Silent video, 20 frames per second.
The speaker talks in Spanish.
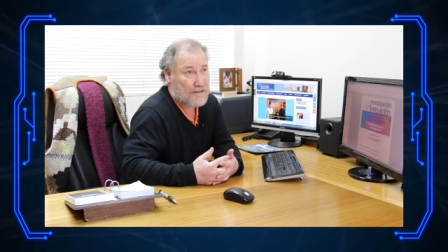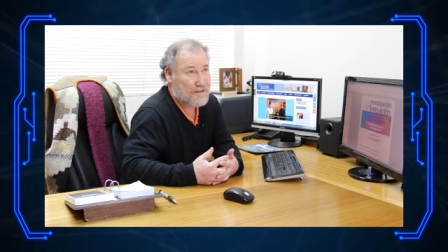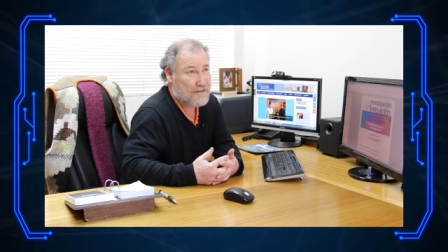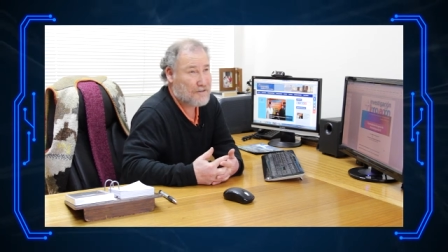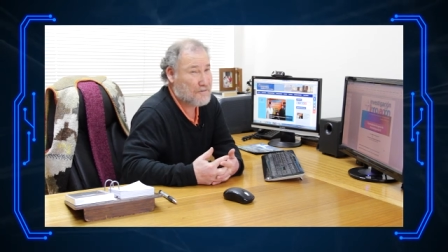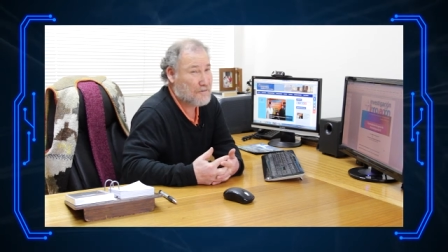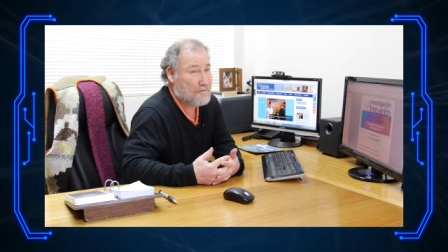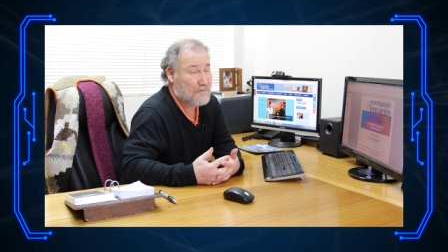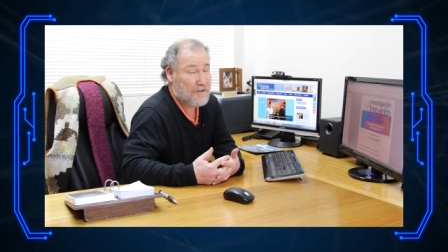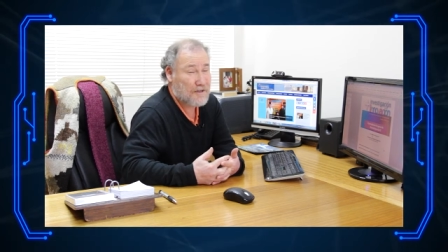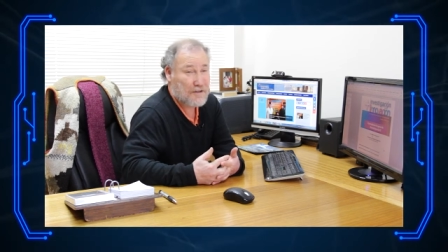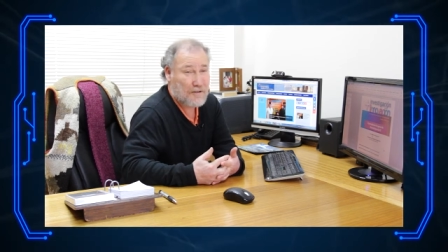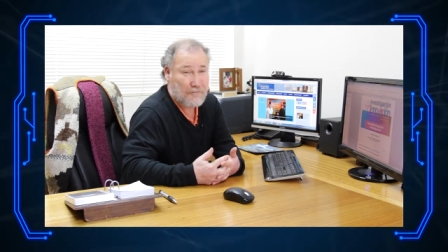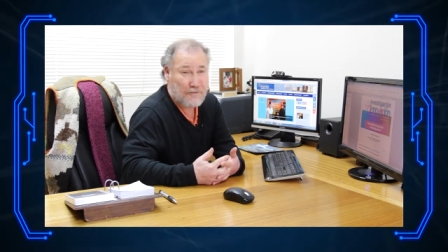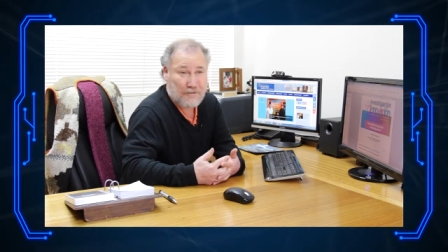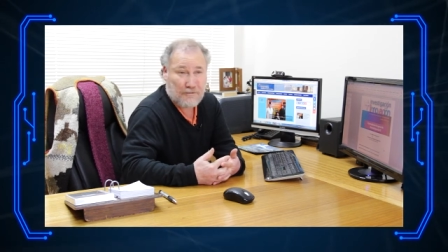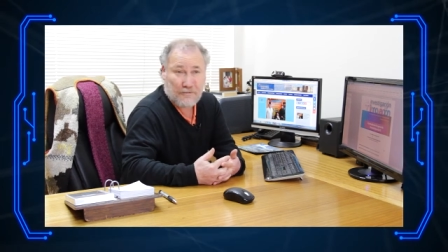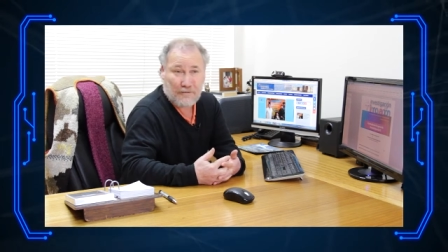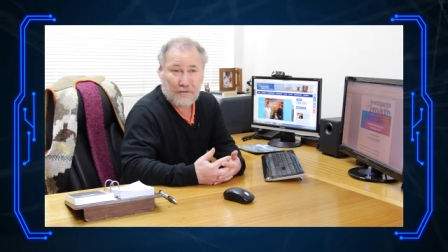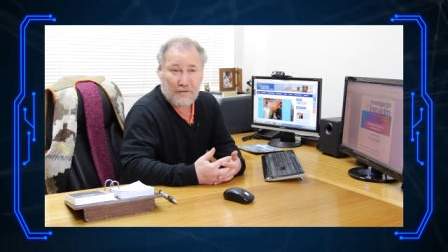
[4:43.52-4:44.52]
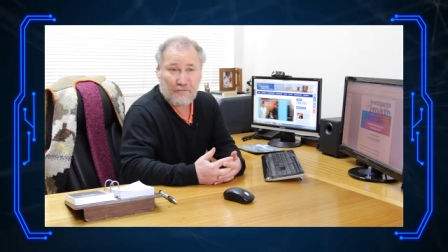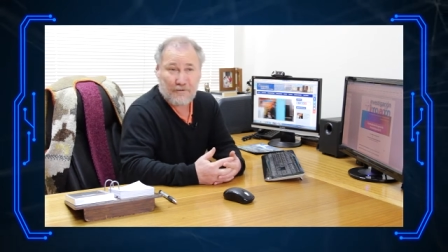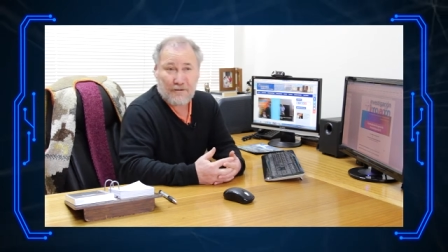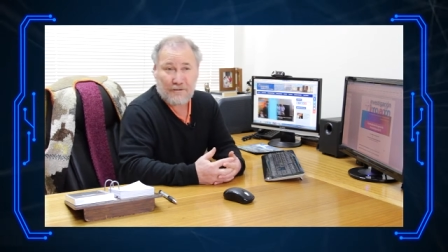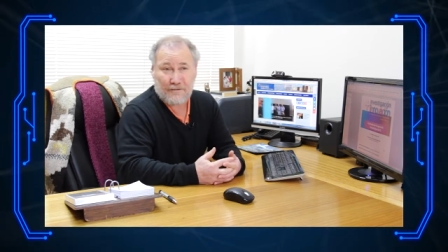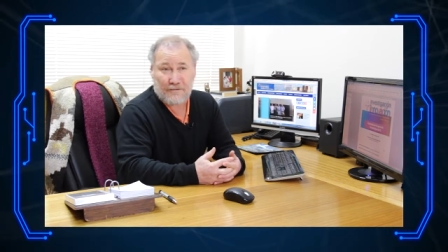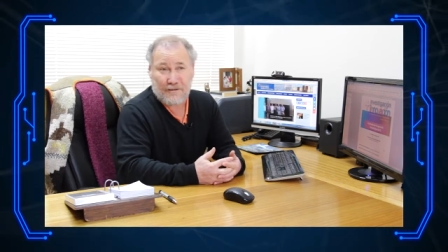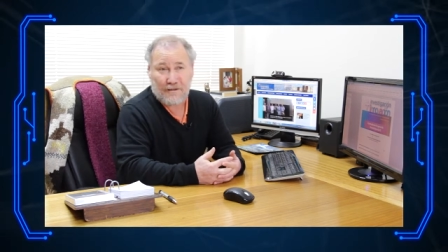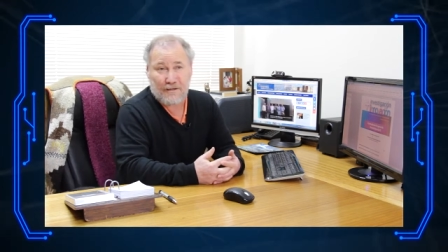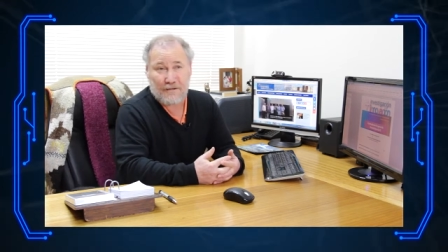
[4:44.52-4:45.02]
resolver ecuaciones
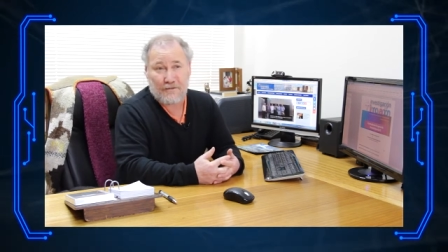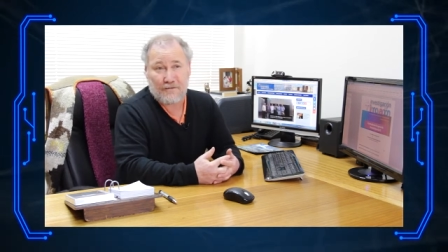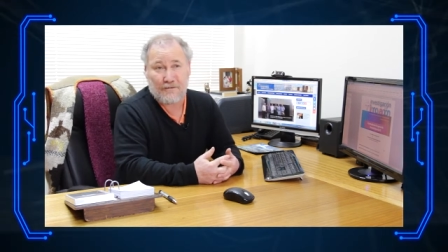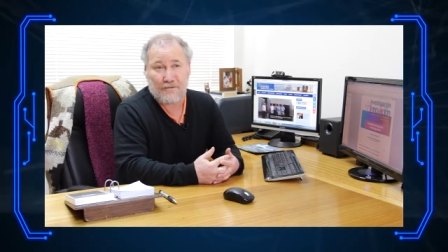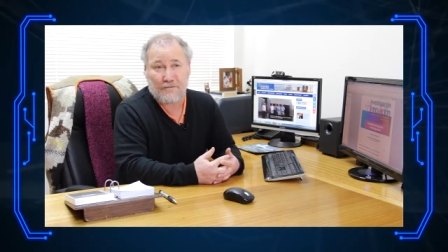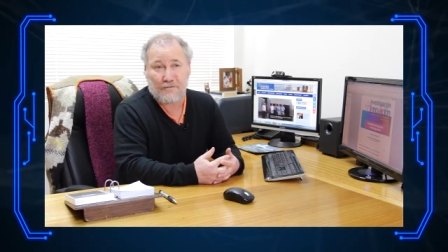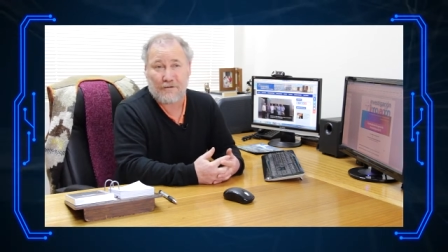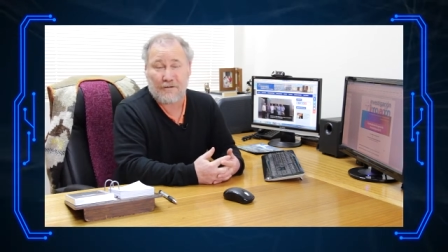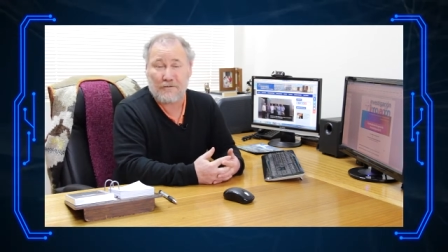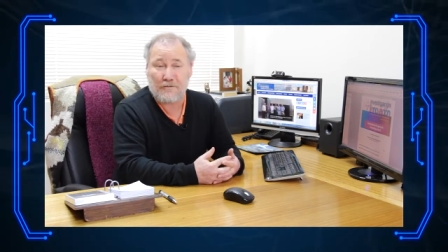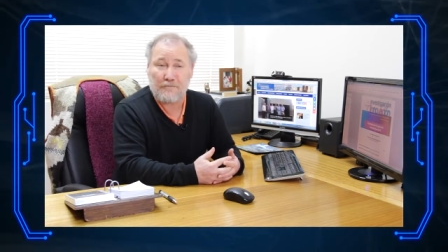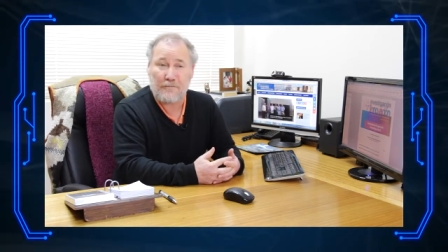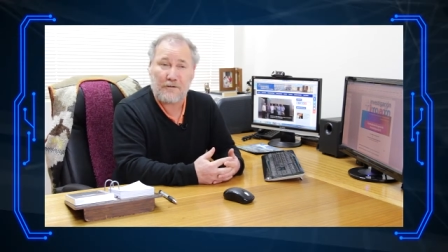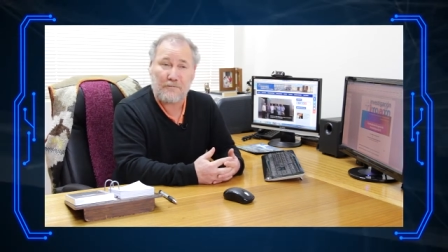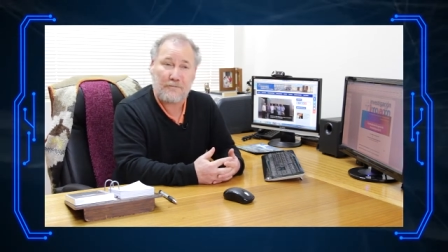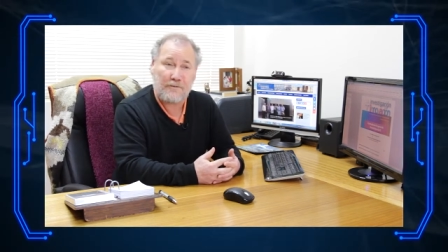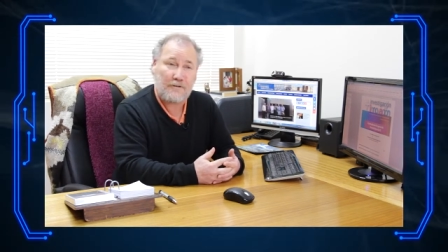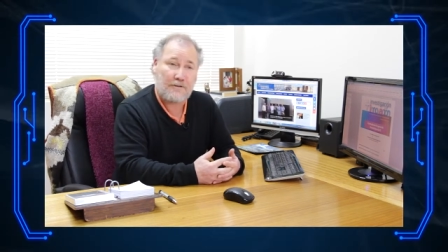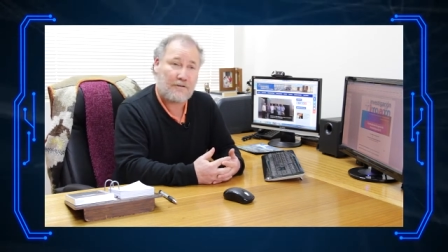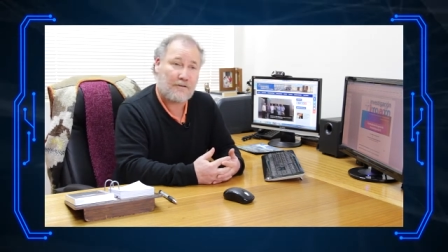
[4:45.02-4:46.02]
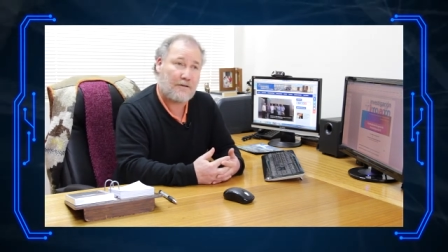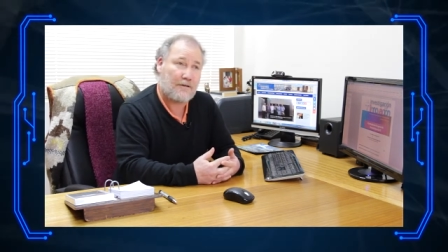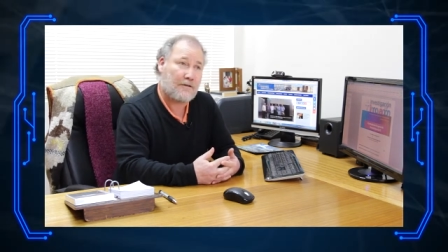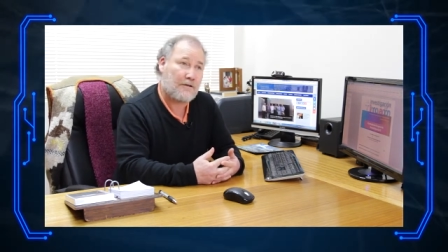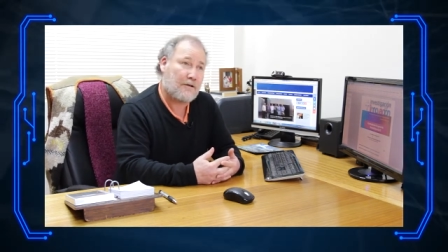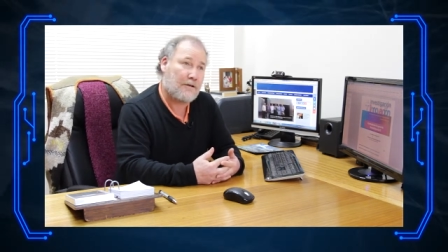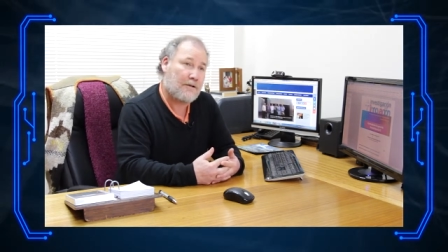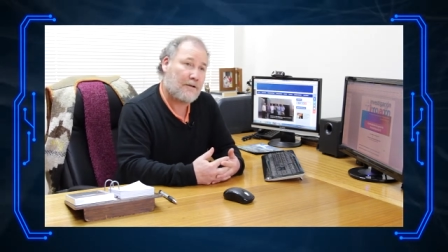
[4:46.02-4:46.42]
diferenciales, que normalmente